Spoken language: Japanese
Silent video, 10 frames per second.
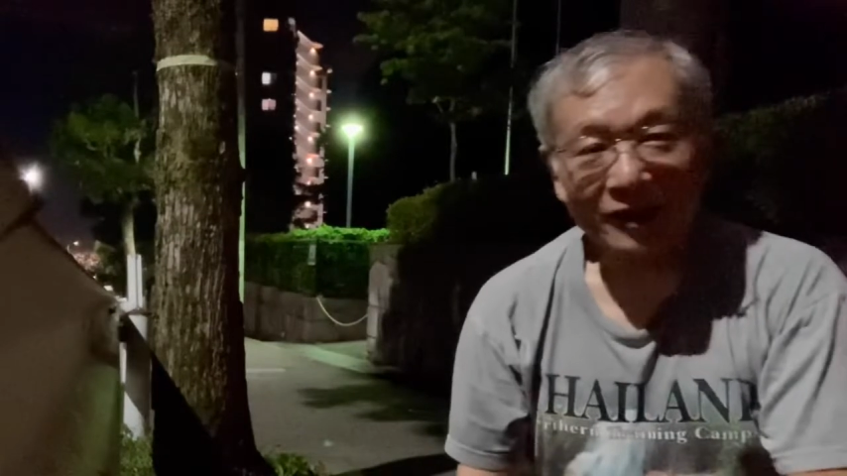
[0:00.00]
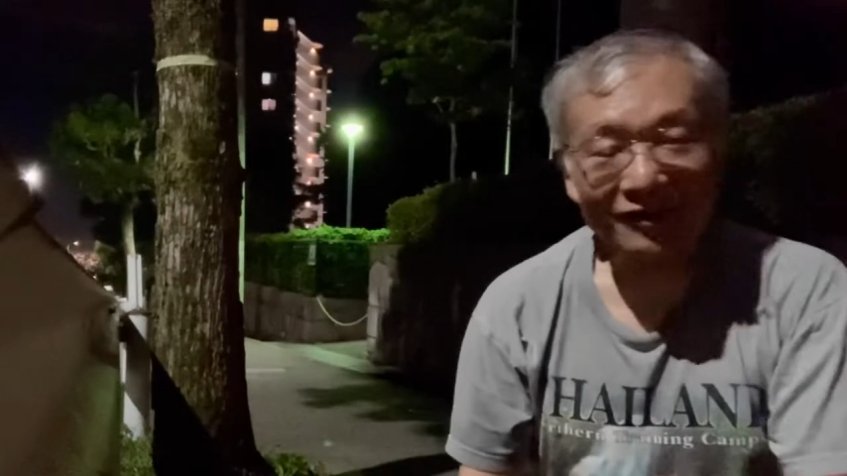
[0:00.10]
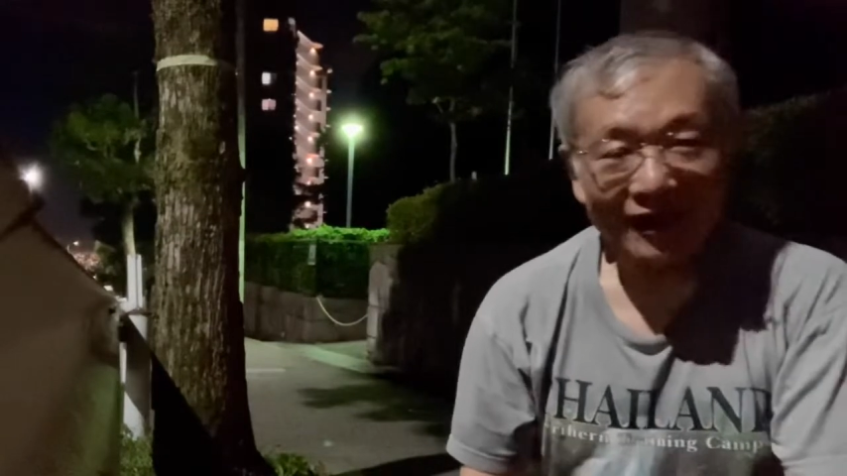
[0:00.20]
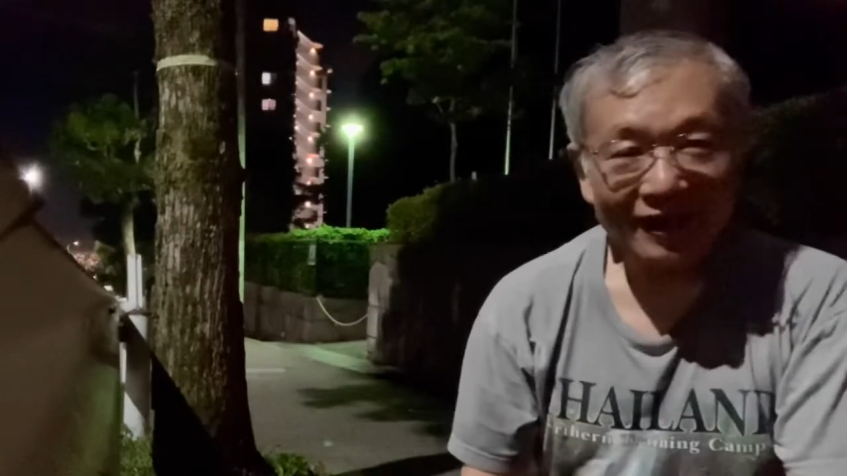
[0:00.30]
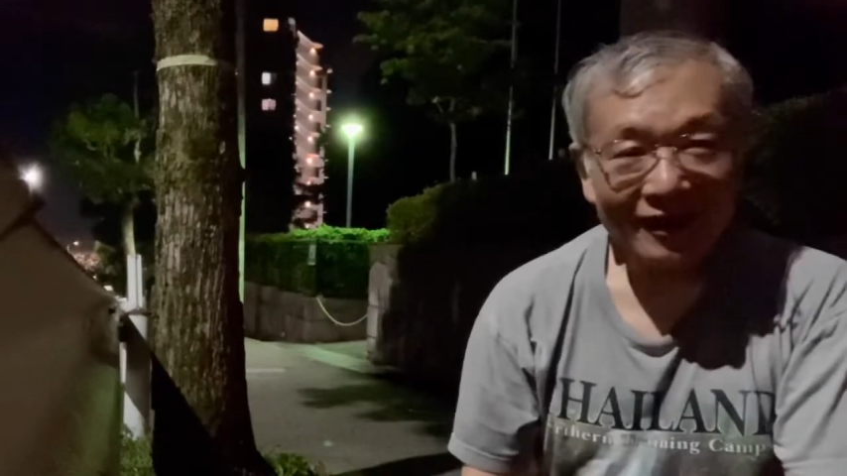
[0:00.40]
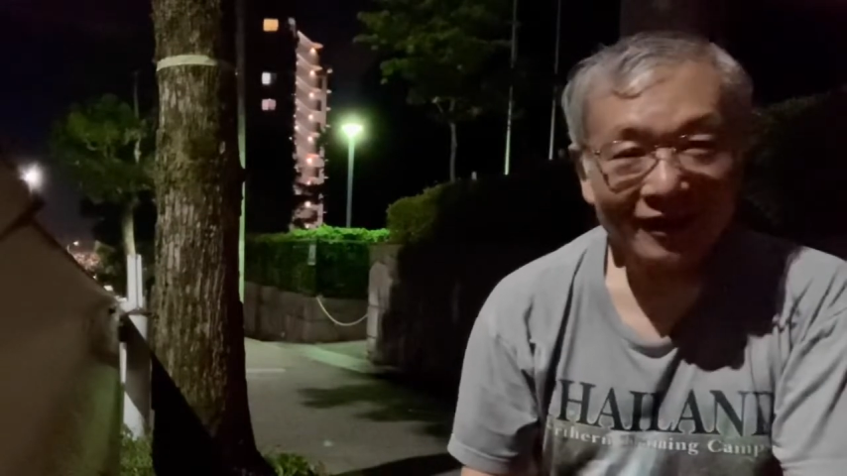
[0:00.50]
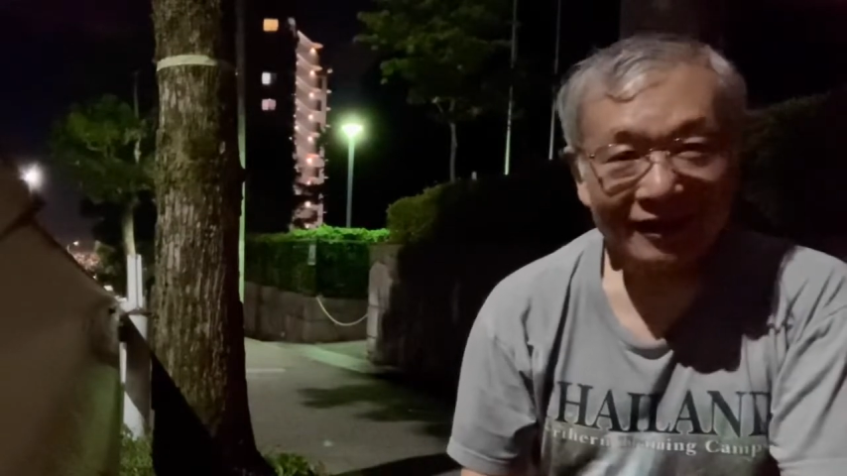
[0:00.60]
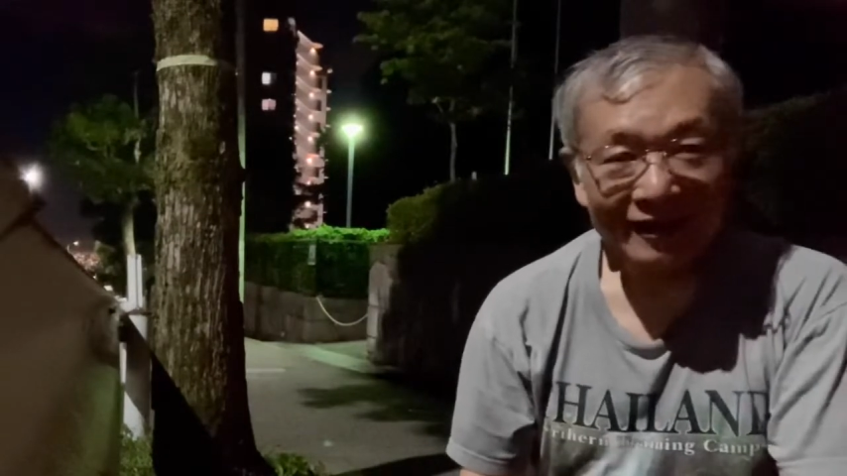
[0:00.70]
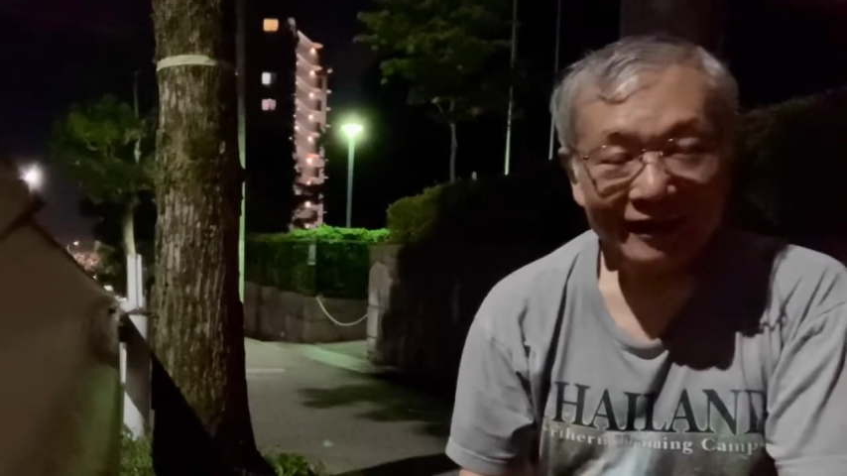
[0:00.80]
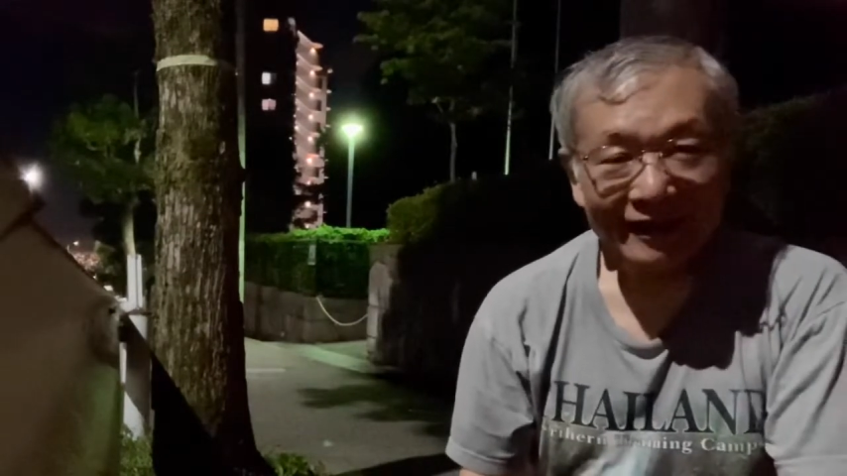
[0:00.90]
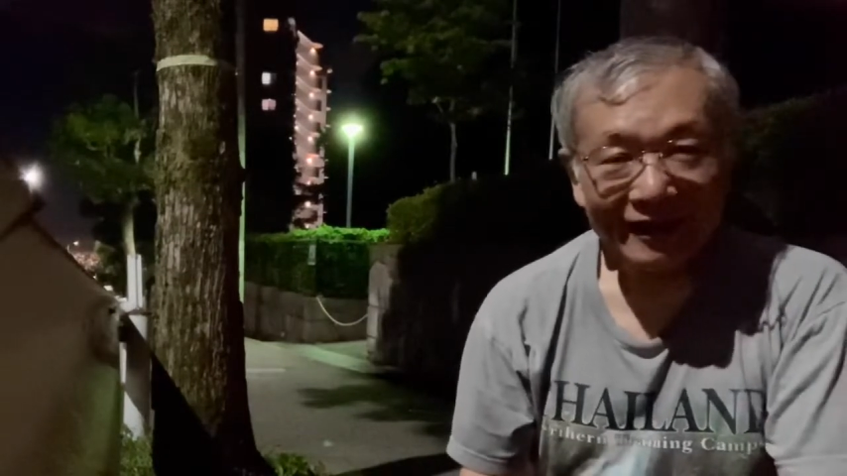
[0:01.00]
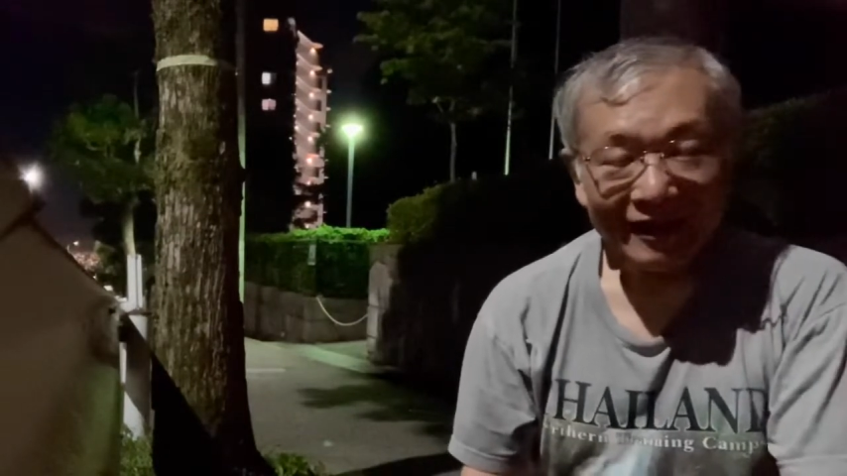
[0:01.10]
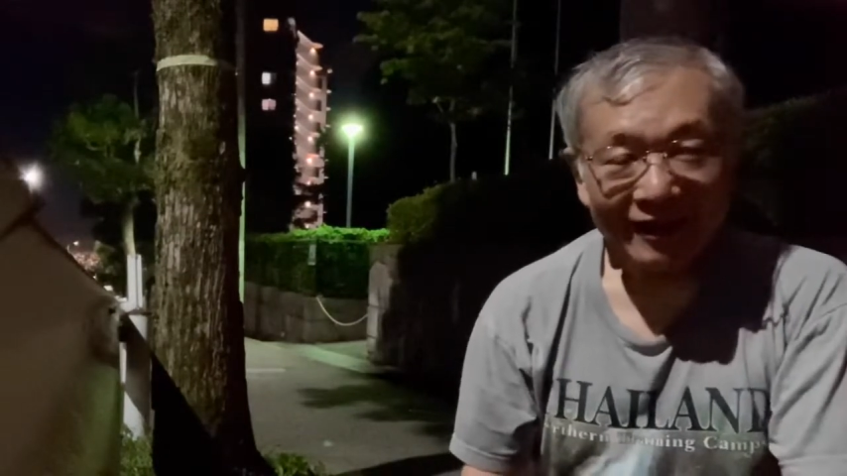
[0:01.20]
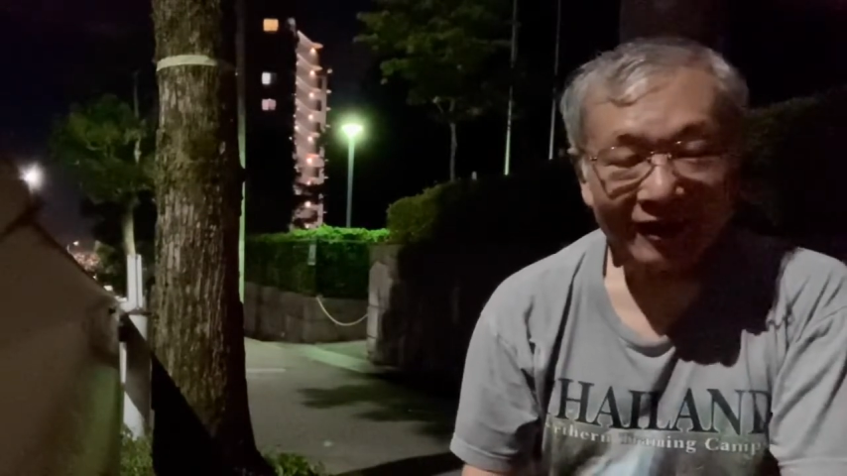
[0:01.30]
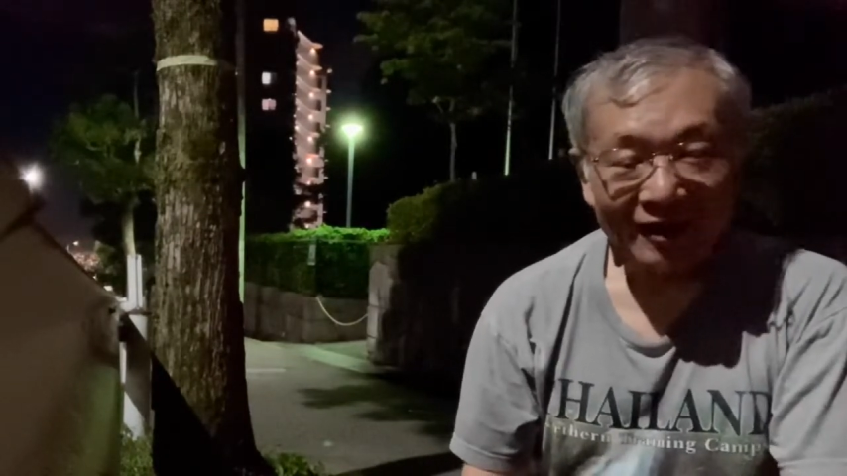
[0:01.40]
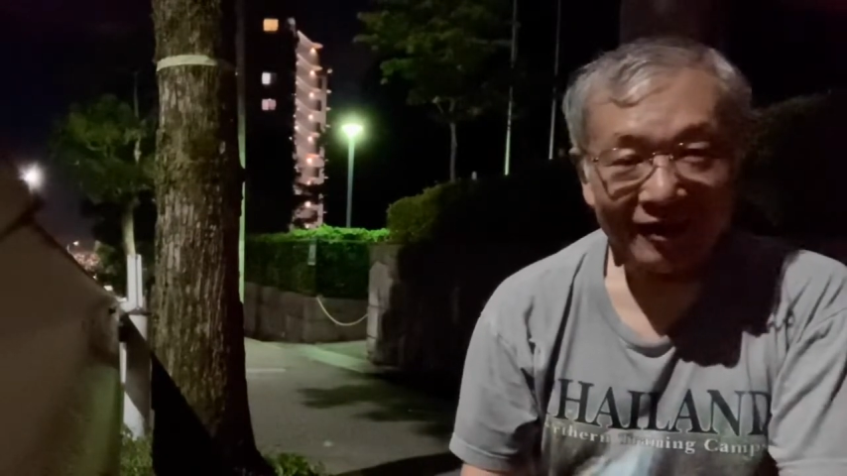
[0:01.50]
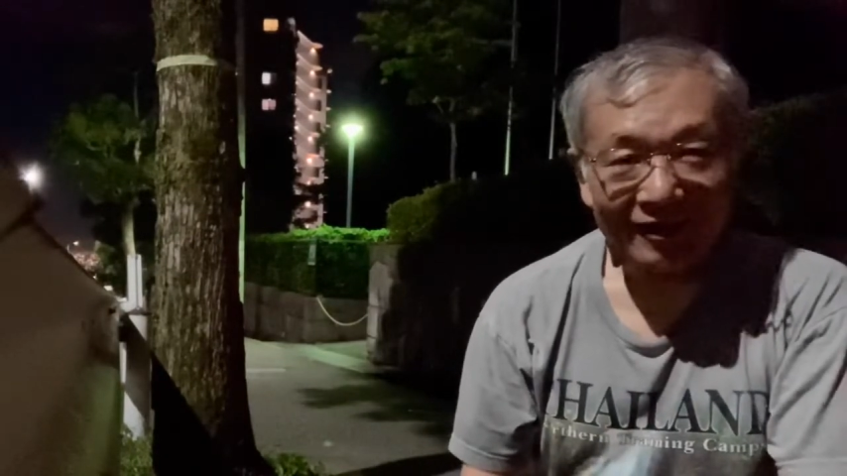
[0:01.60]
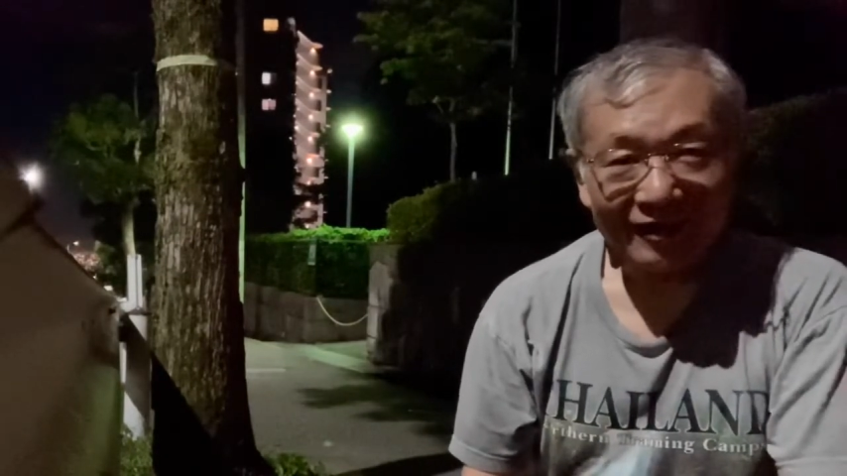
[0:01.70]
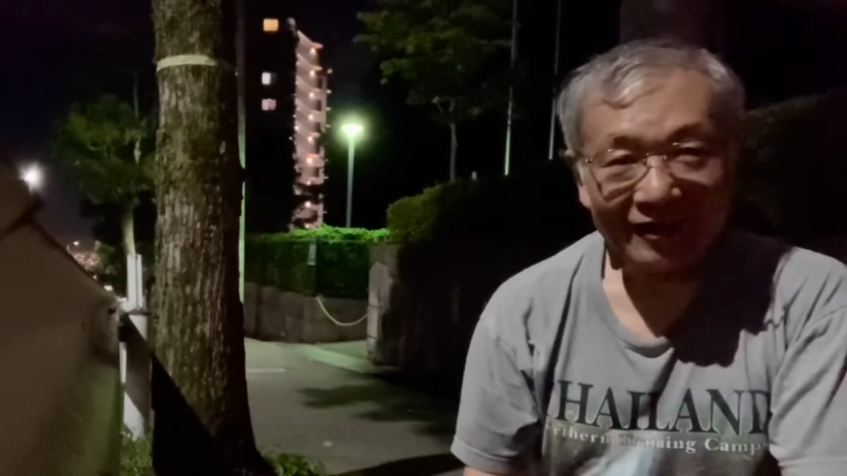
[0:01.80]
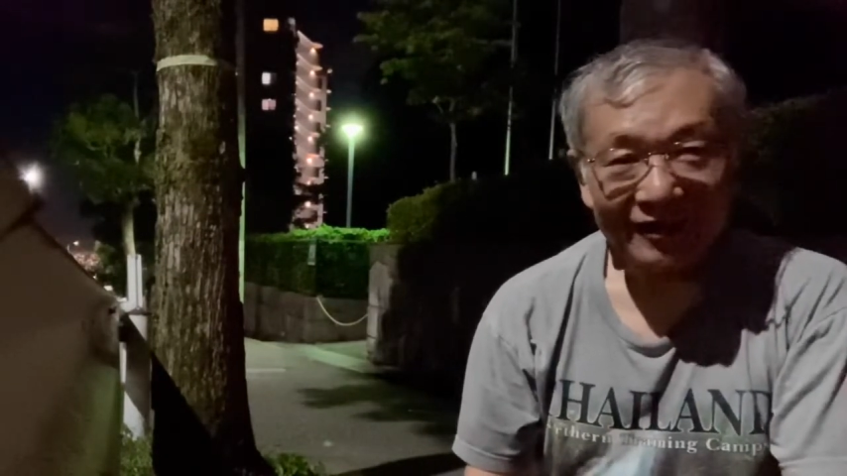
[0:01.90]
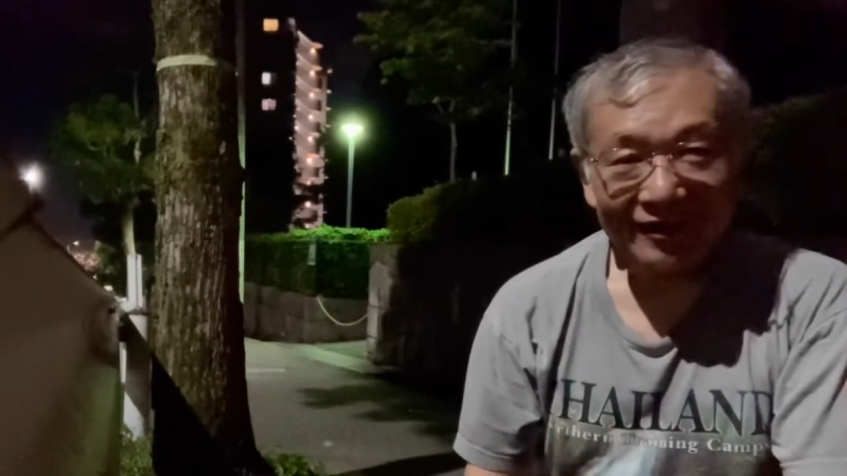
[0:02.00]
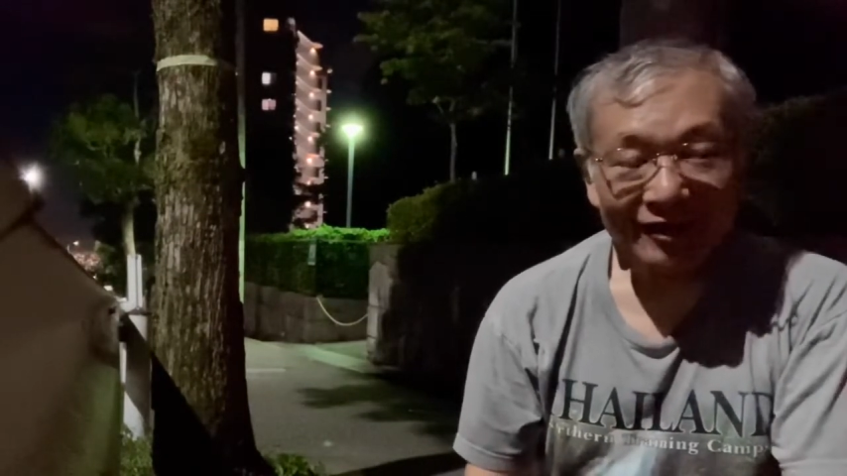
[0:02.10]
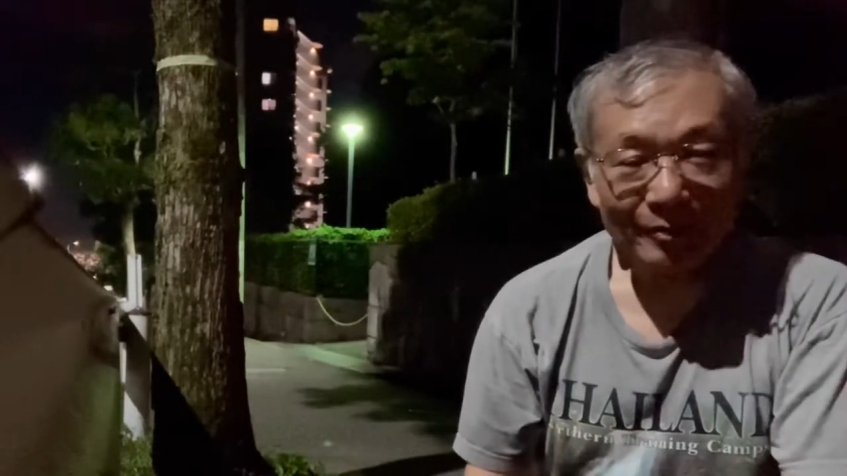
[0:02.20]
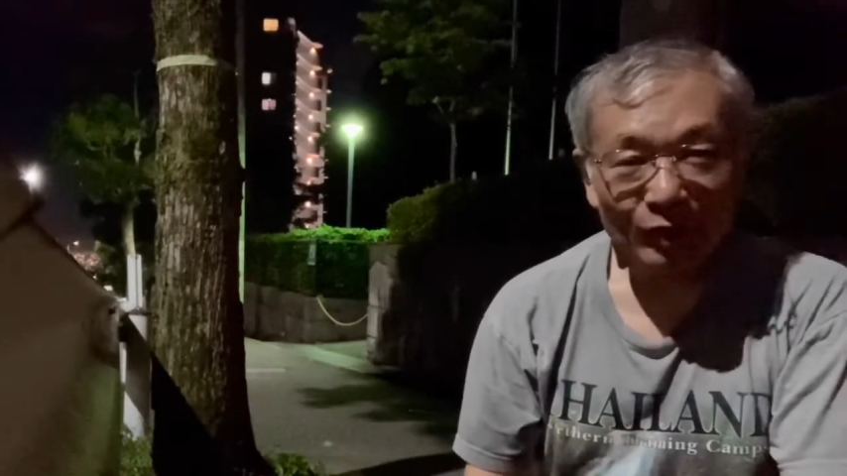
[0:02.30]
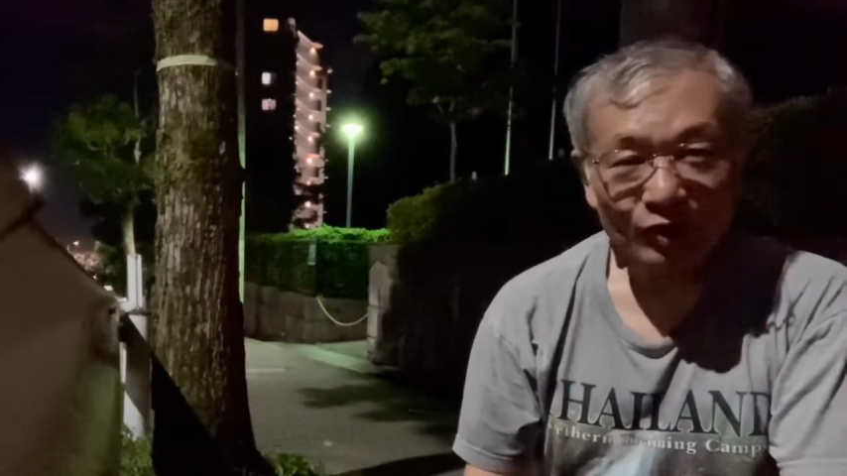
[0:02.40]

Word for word: んは、えー、